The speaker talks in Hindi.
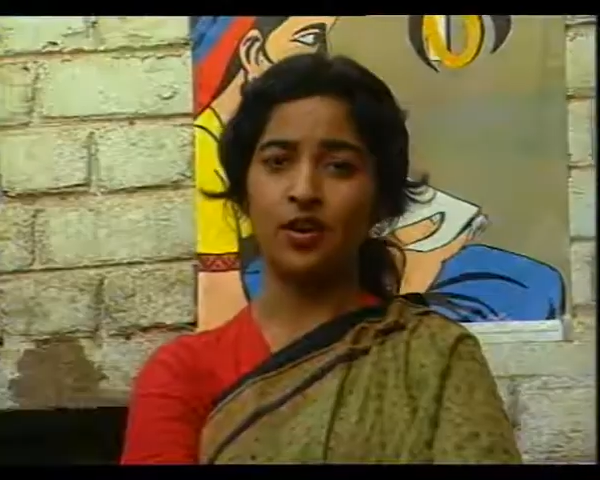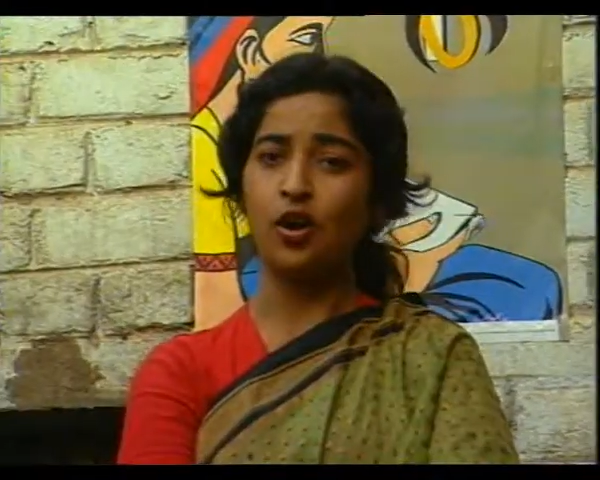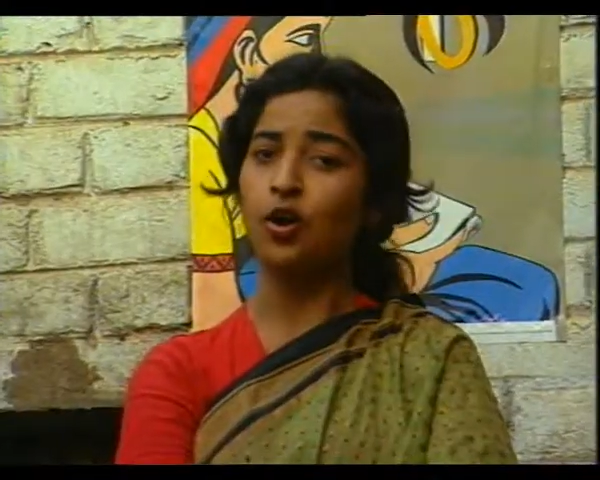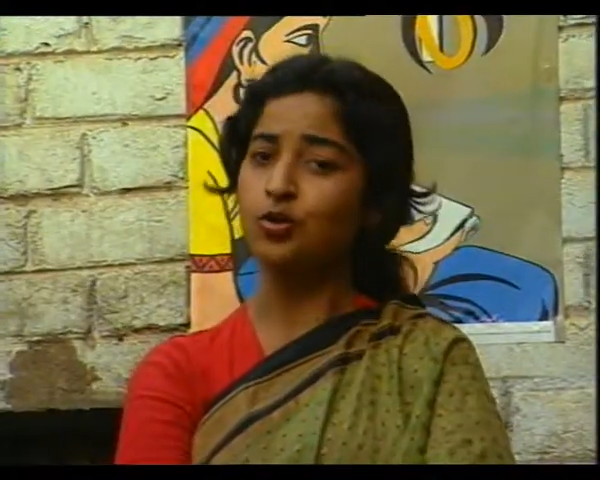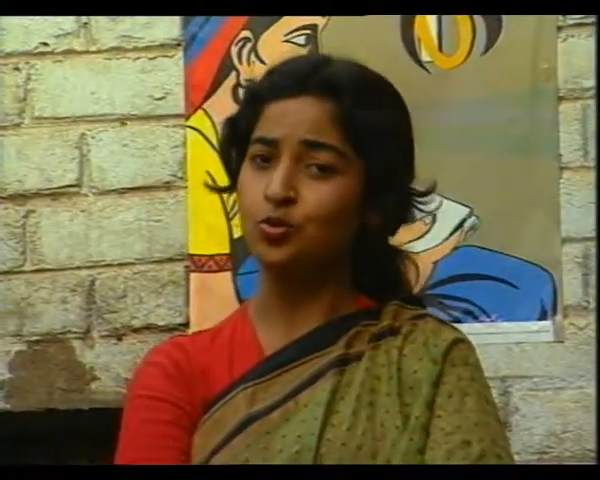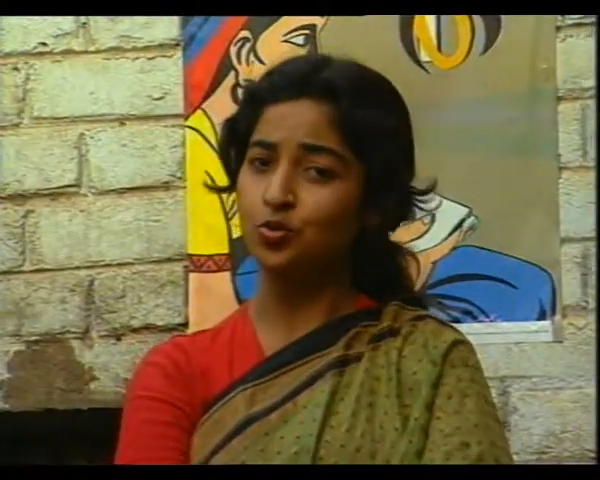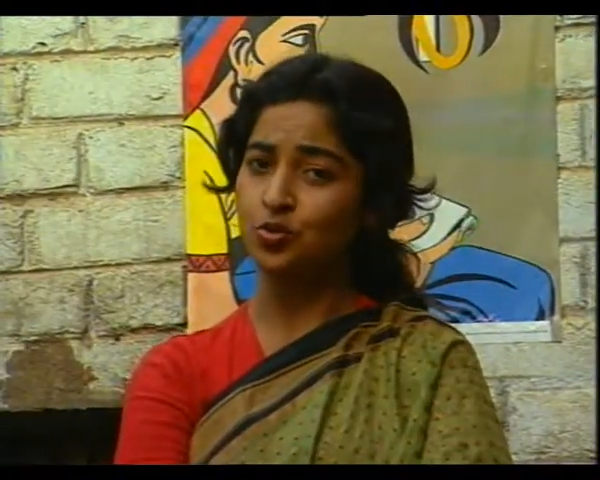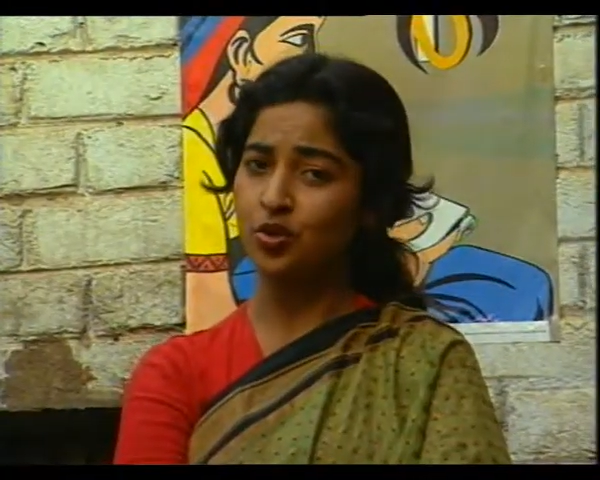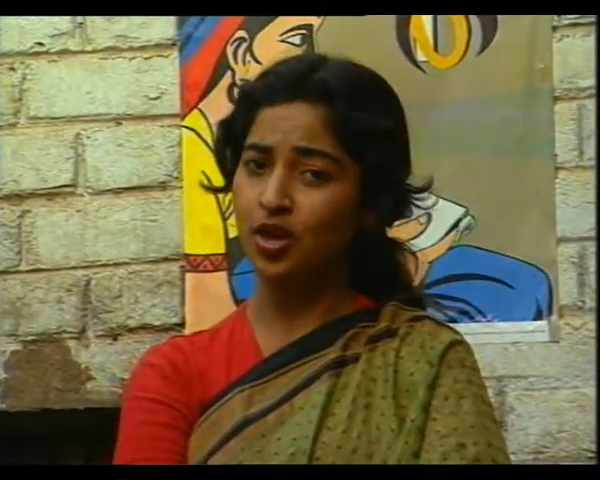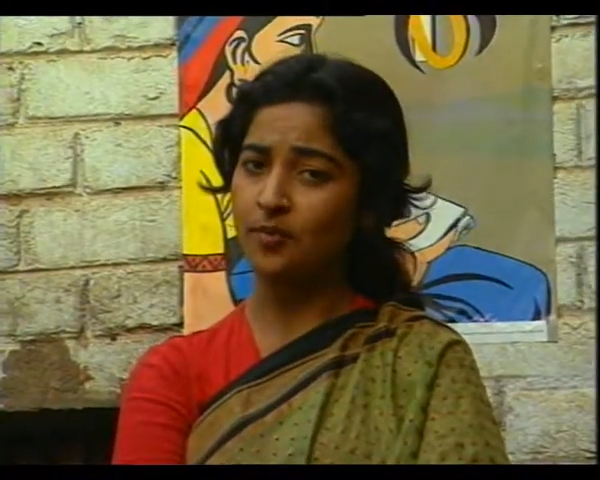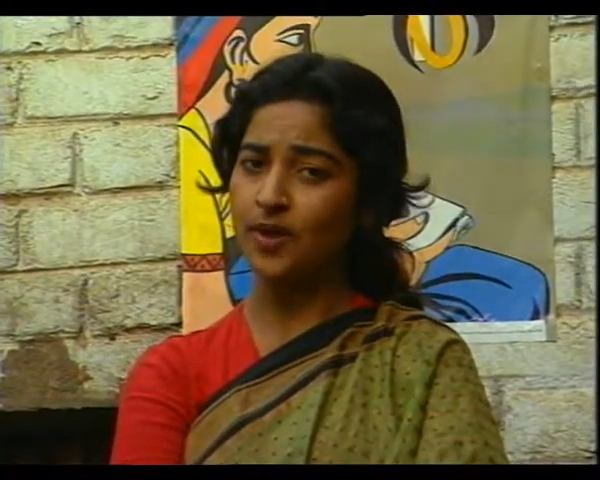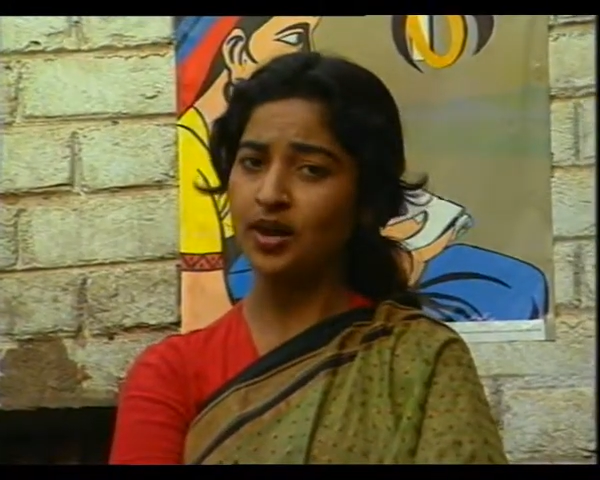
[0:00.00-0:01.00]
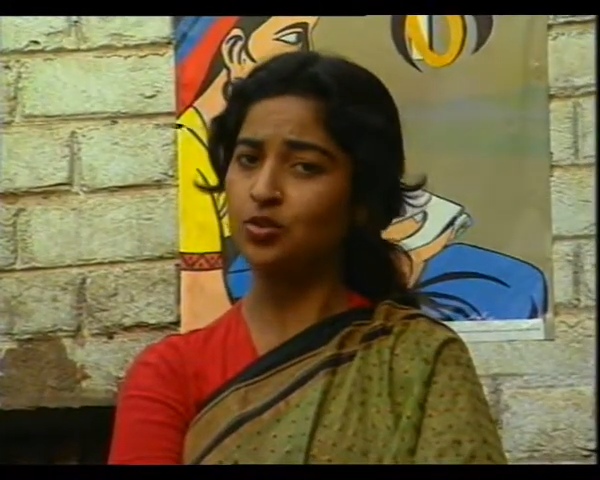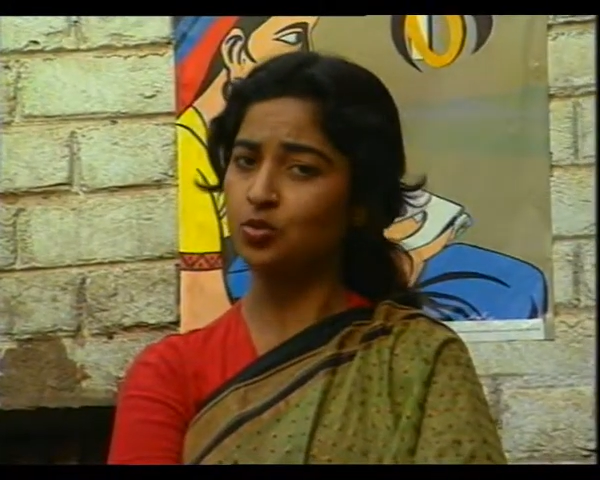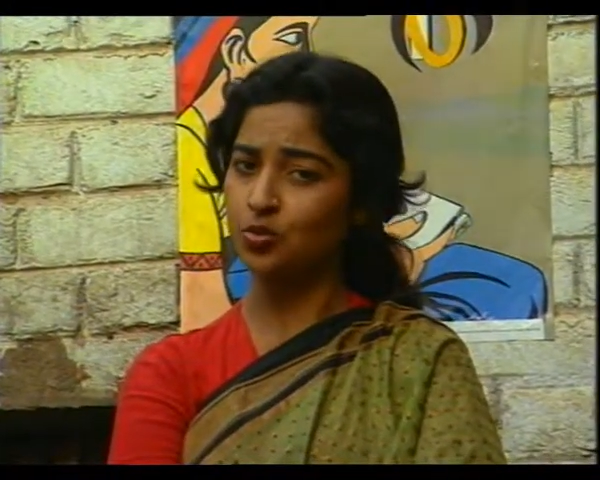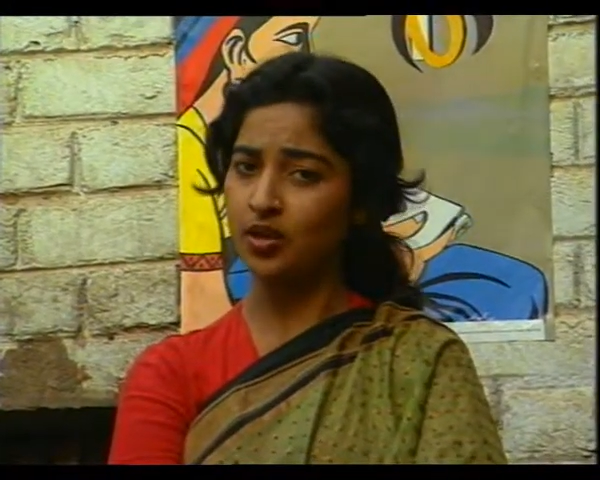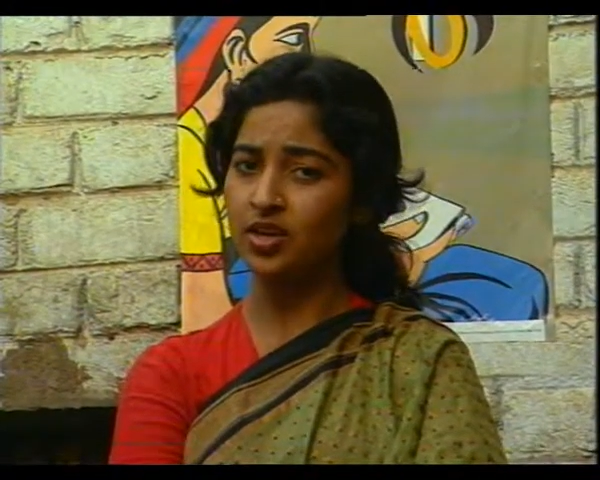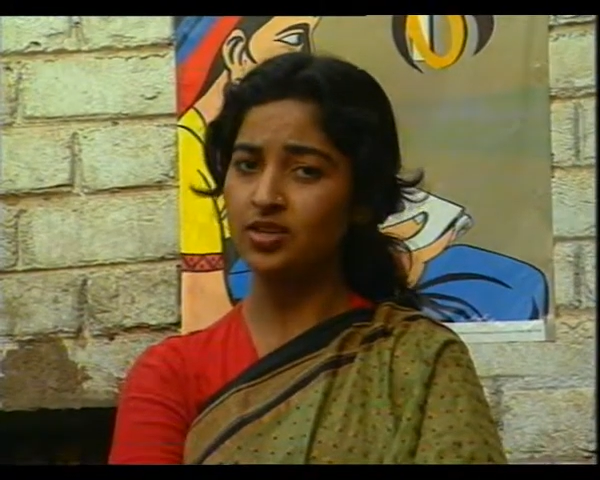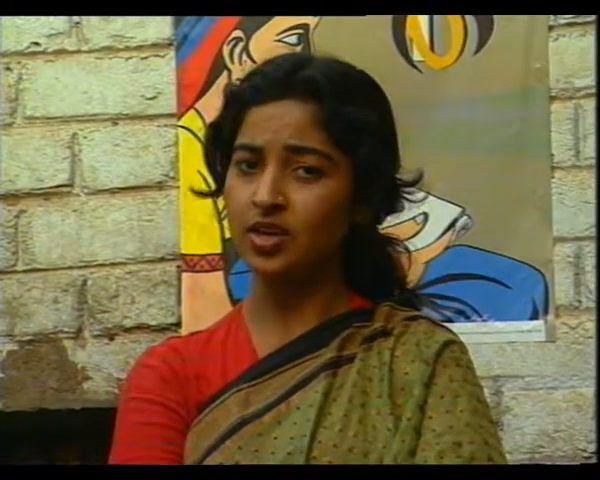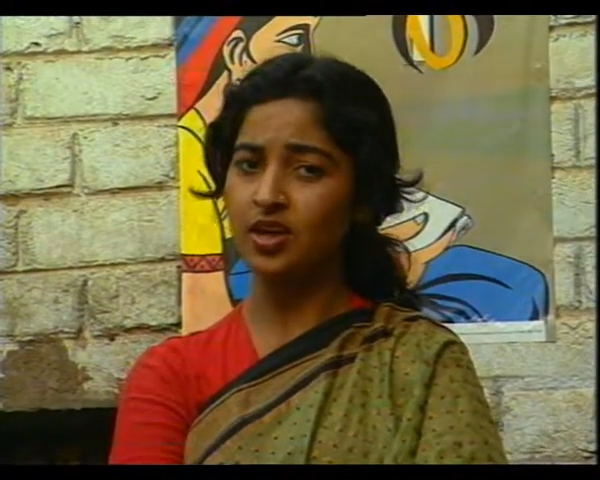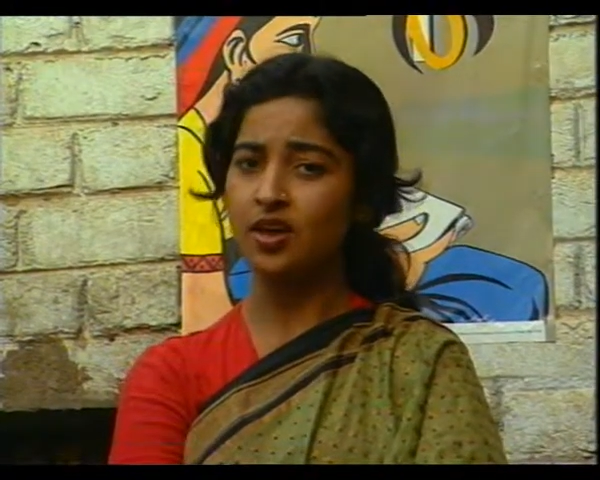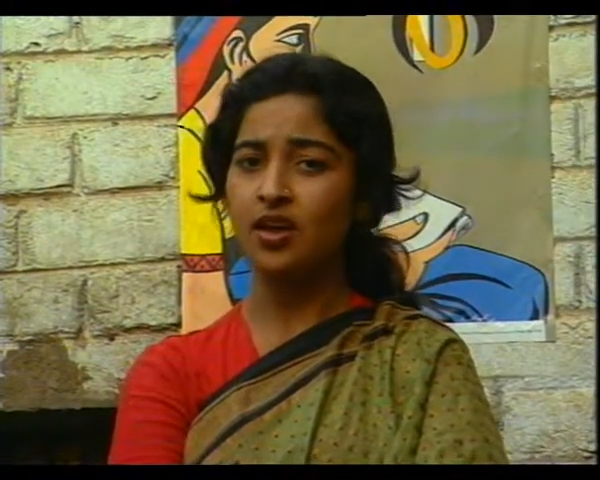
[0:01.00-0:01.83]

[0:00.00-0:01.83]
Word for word: और दूसरों की बात सुनने से